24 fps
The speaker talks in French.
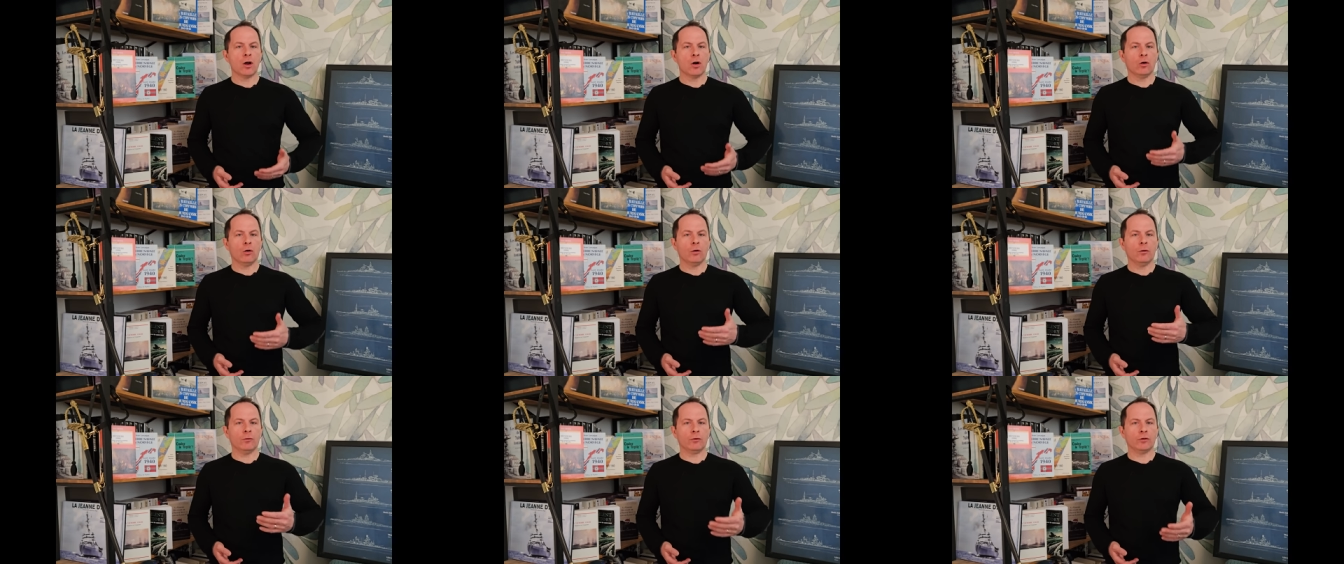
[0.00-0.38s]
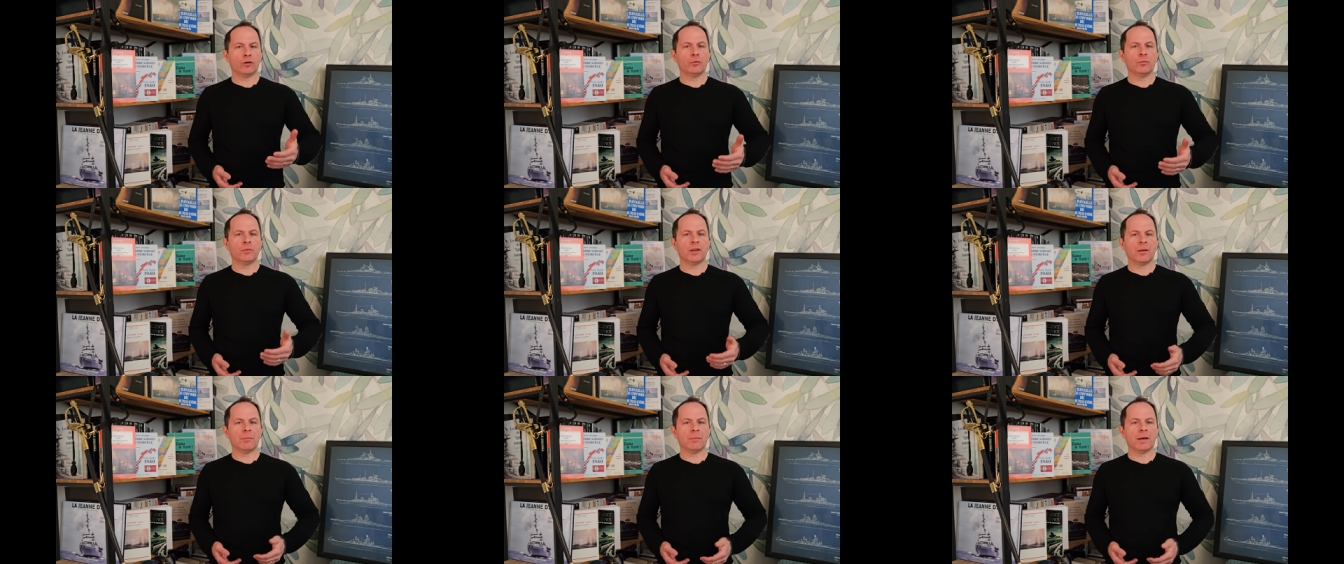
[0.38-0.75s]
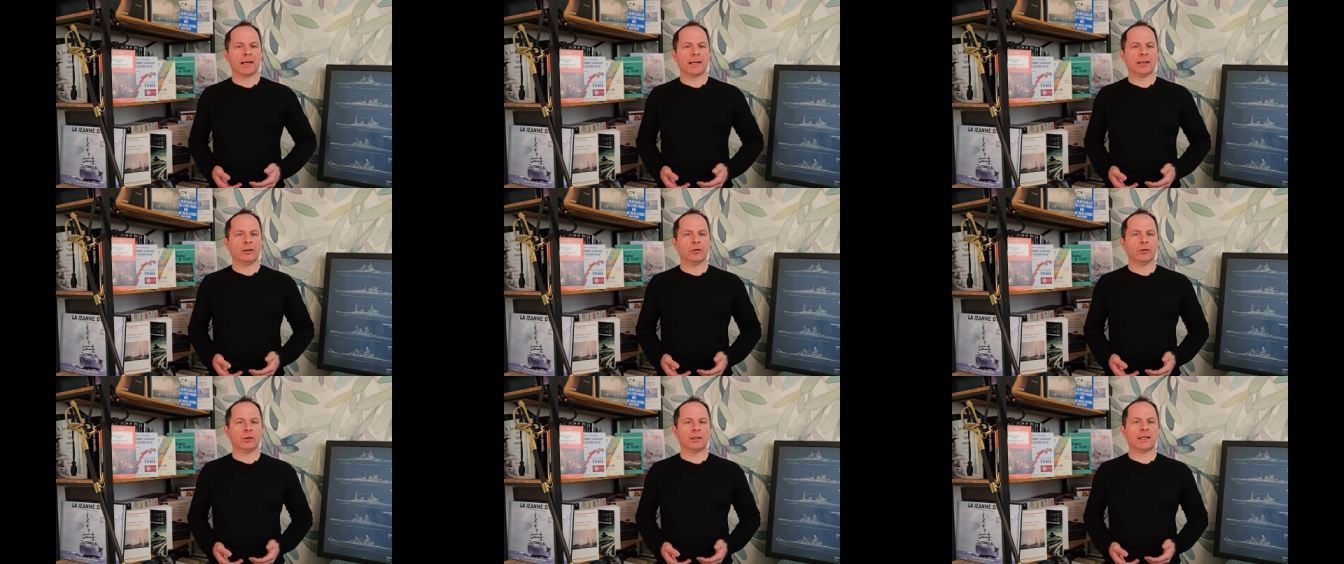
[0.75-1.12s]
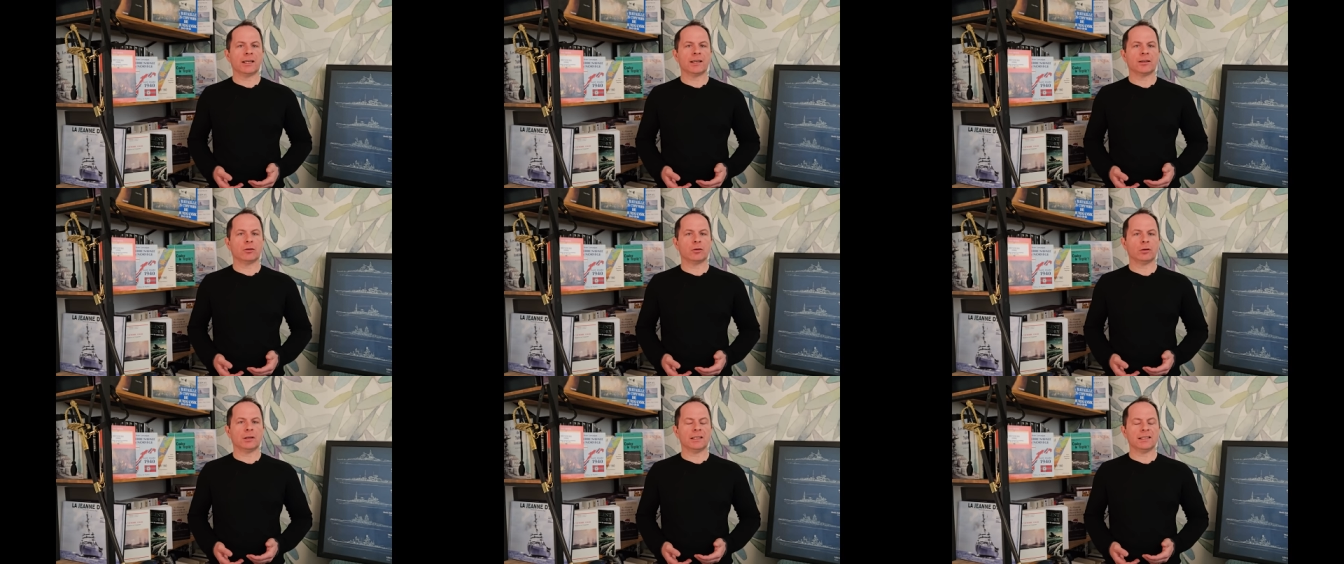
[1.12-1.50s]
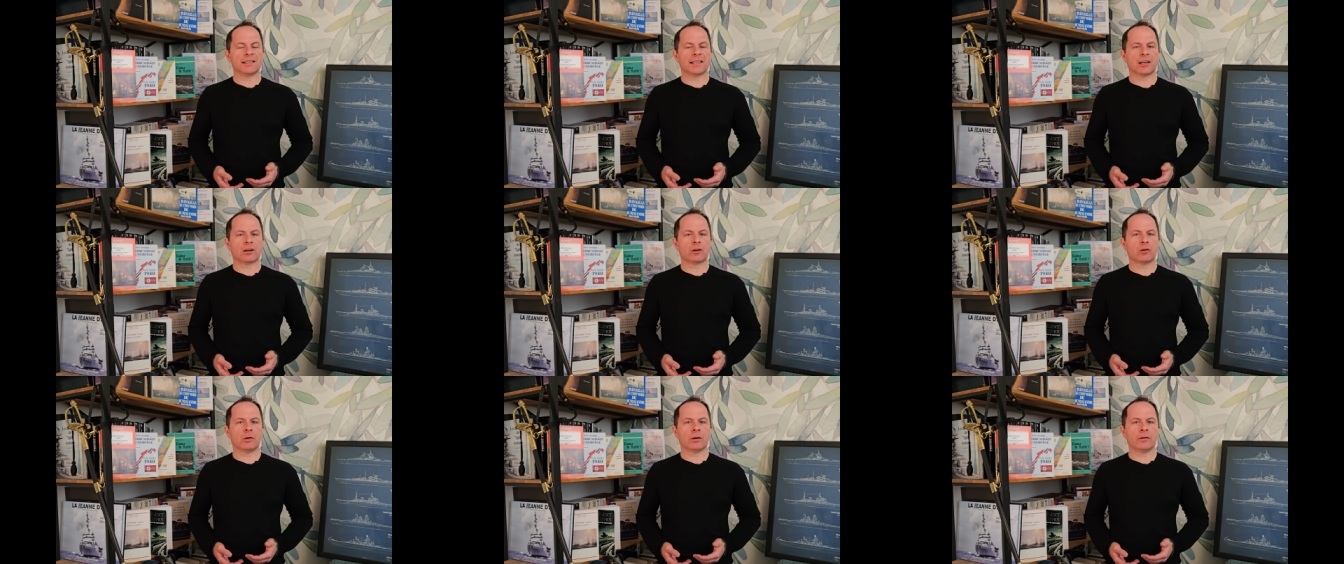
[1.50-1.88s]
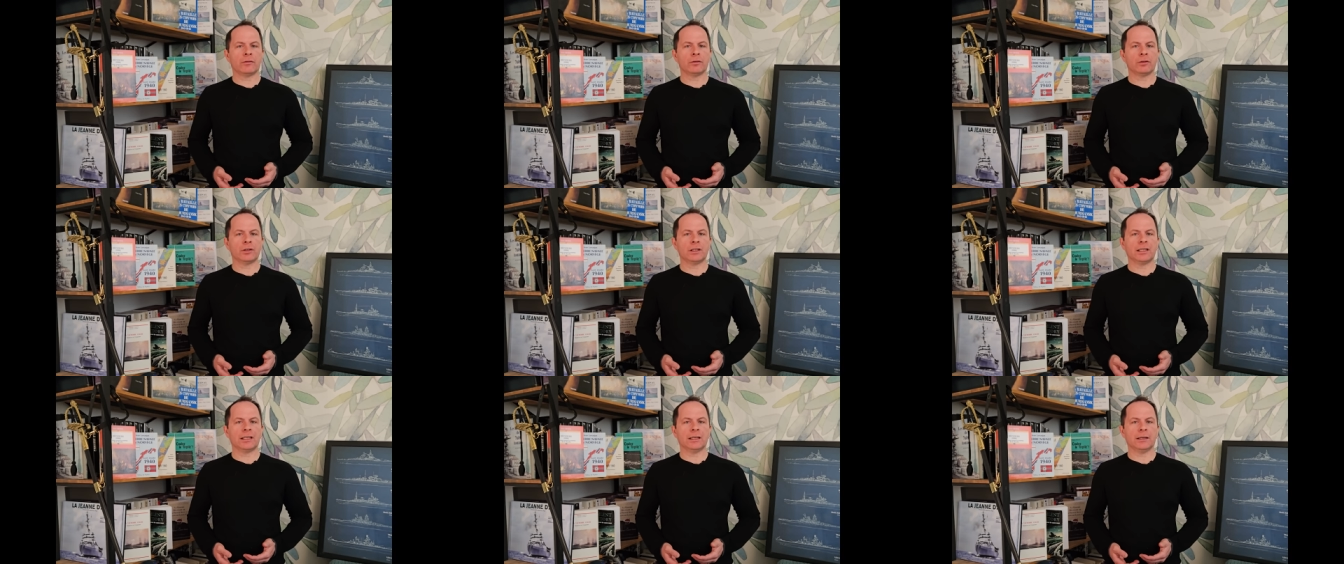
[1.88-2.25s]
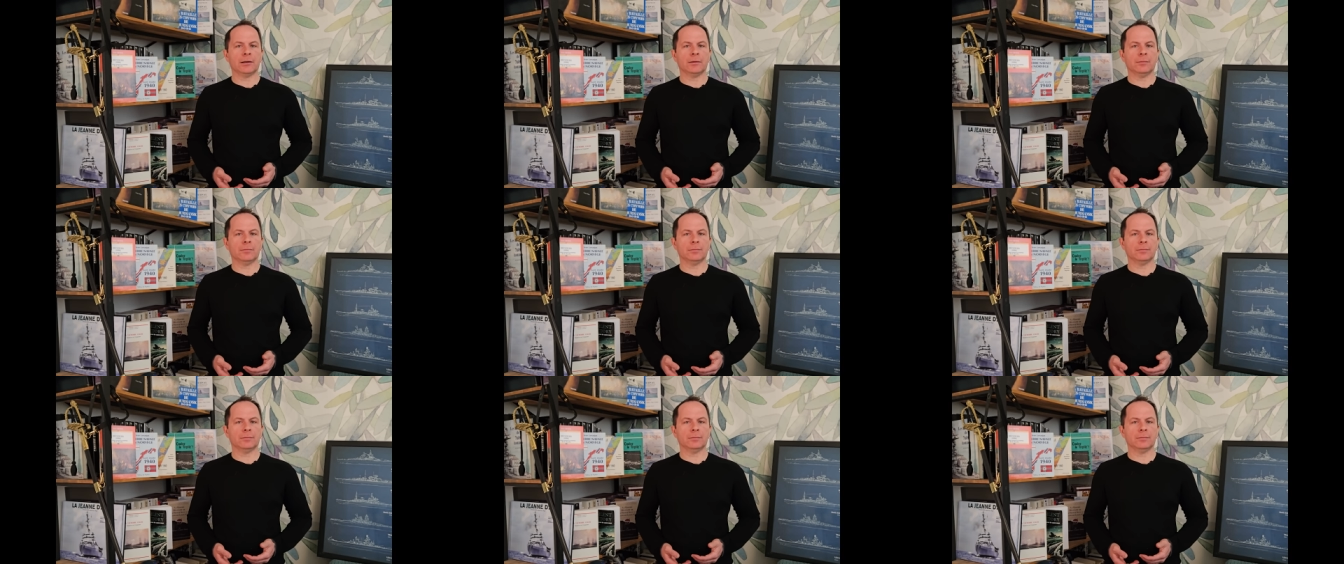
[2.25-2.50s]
le volume des marines de guerre dans les 5 ans à venir.